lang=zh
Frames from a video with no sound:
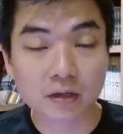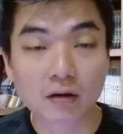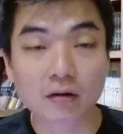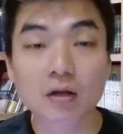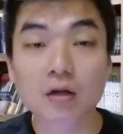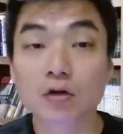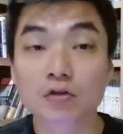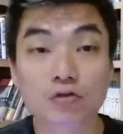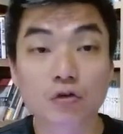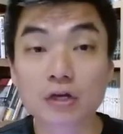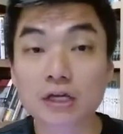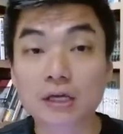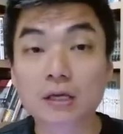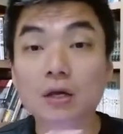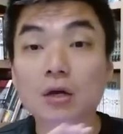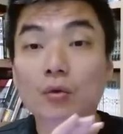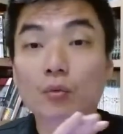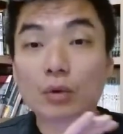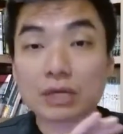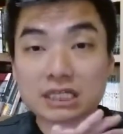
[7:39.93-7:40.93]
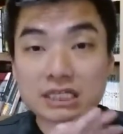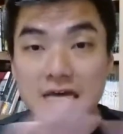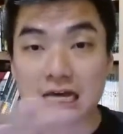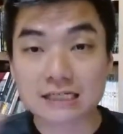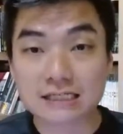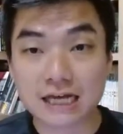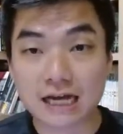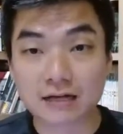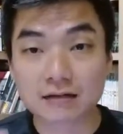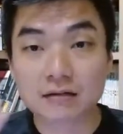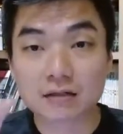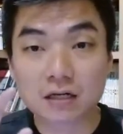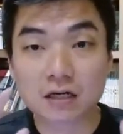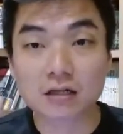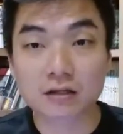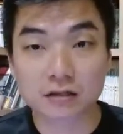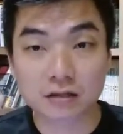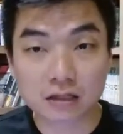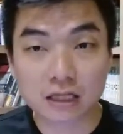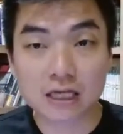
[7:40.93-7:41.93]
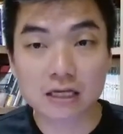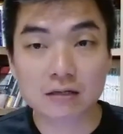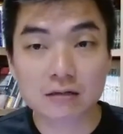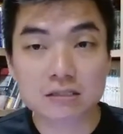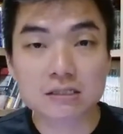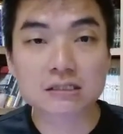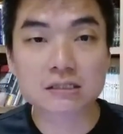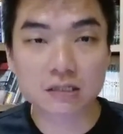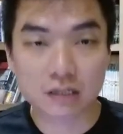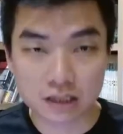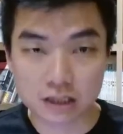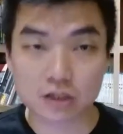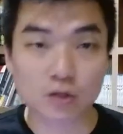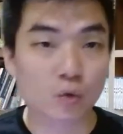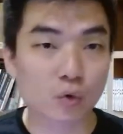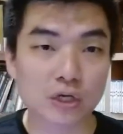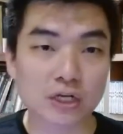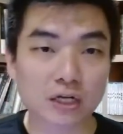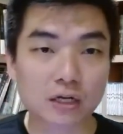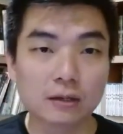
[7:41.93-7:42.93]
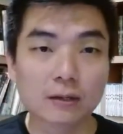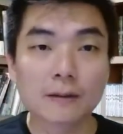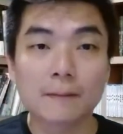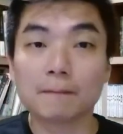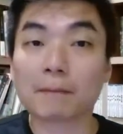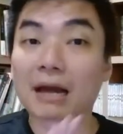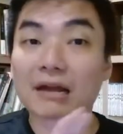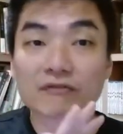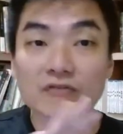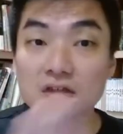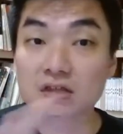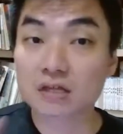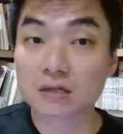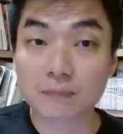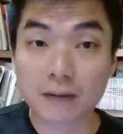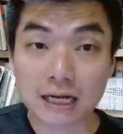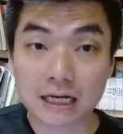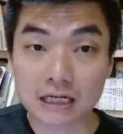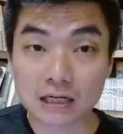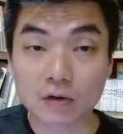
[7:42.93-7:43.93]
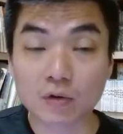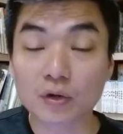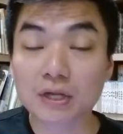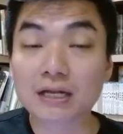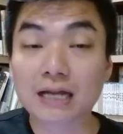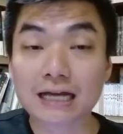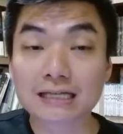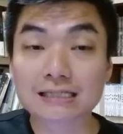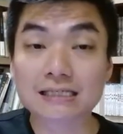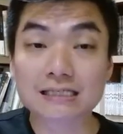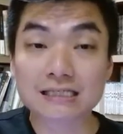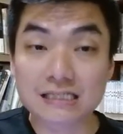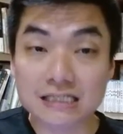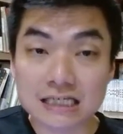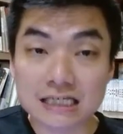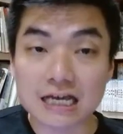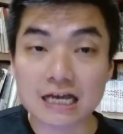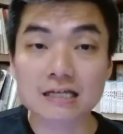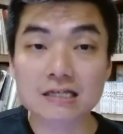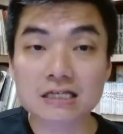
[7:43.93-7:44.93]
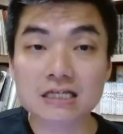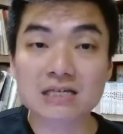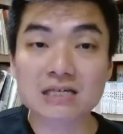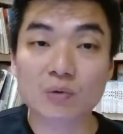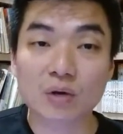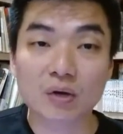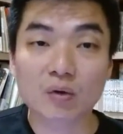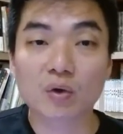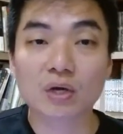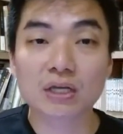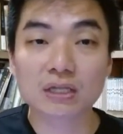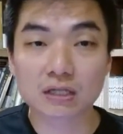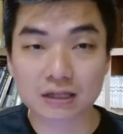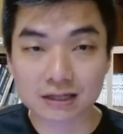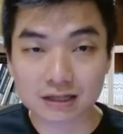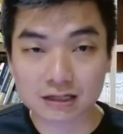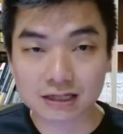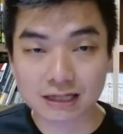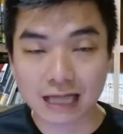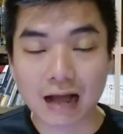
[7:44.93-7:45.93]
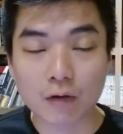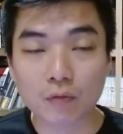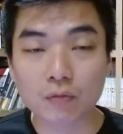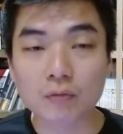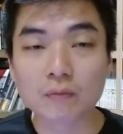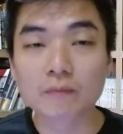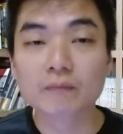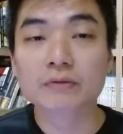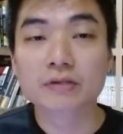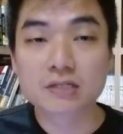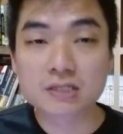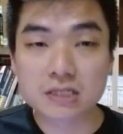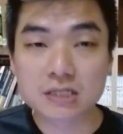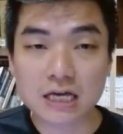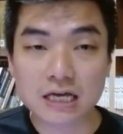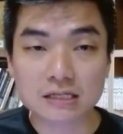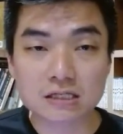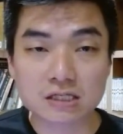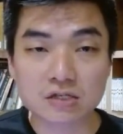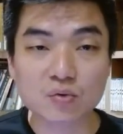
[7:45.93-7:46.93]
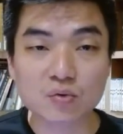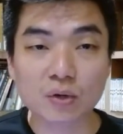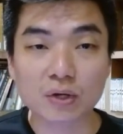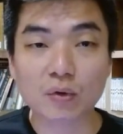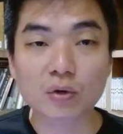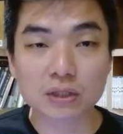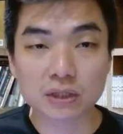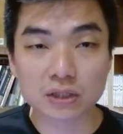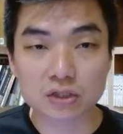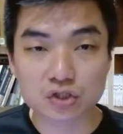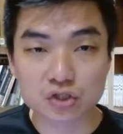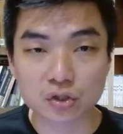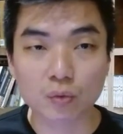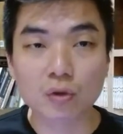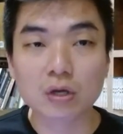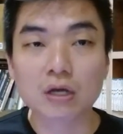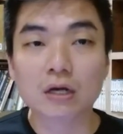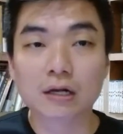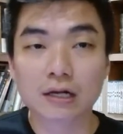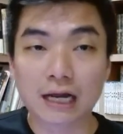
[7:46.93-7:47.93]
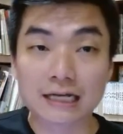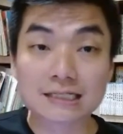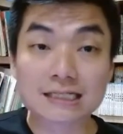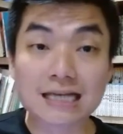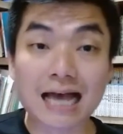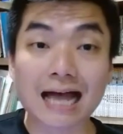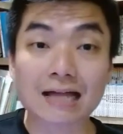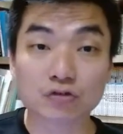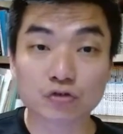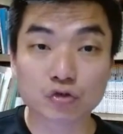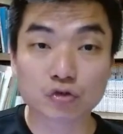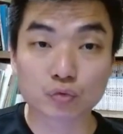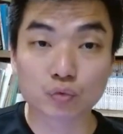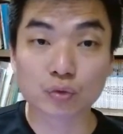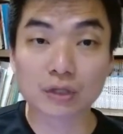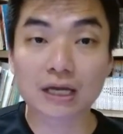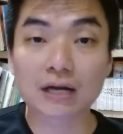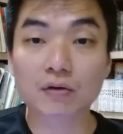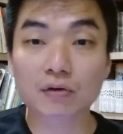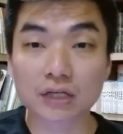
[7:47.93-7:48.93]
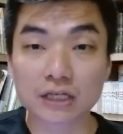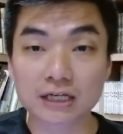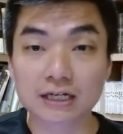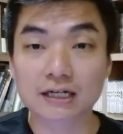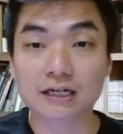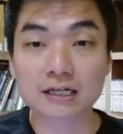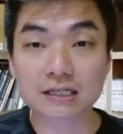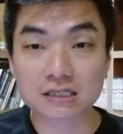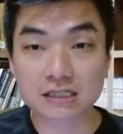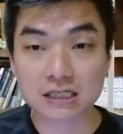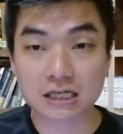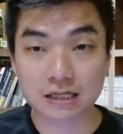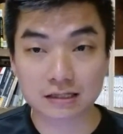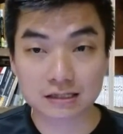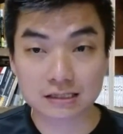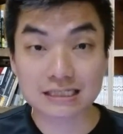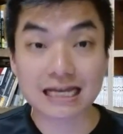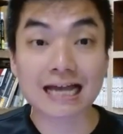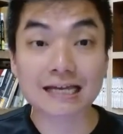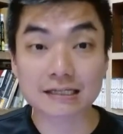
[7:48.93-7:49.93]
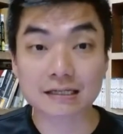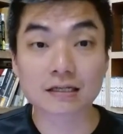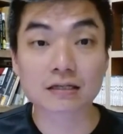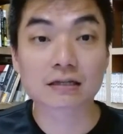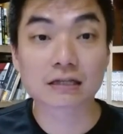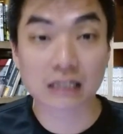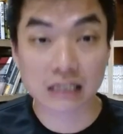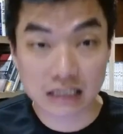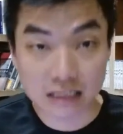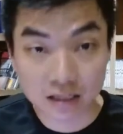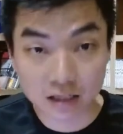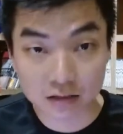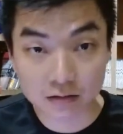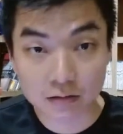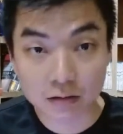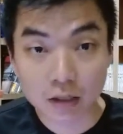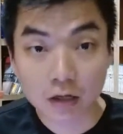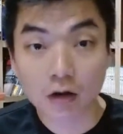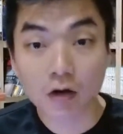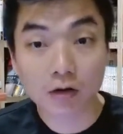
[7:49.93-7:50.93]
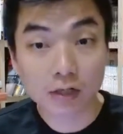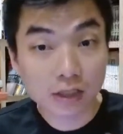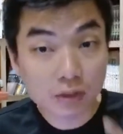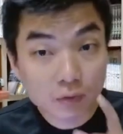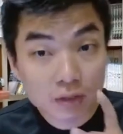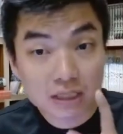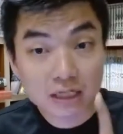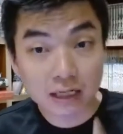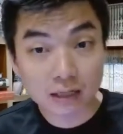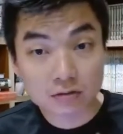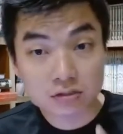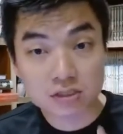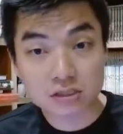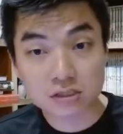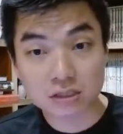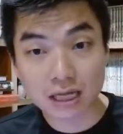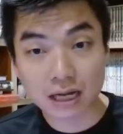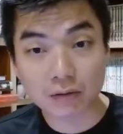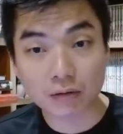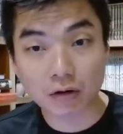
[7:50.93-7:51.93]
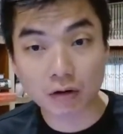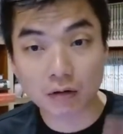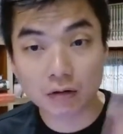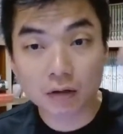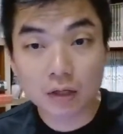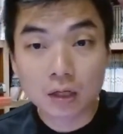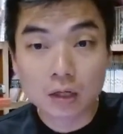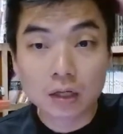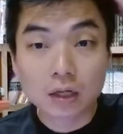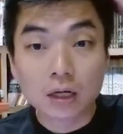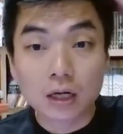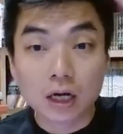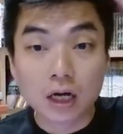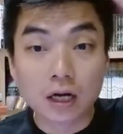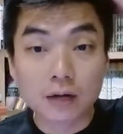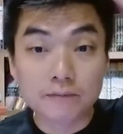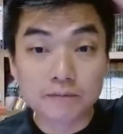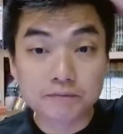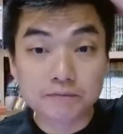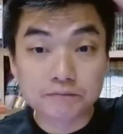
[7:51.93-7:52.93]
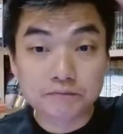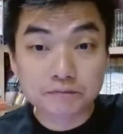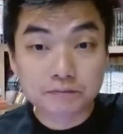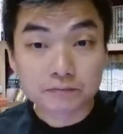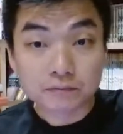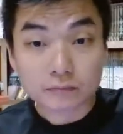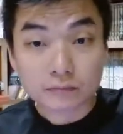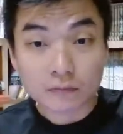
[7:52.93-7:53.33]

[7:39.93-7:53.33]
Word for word: 哦，所以魏家祥肯定是理亏的，百分之百理亏。他是借纪委会的刀，借纪委会的手。来铲除掉一个潜在的敌人哦，因为你要知道哦，嗯，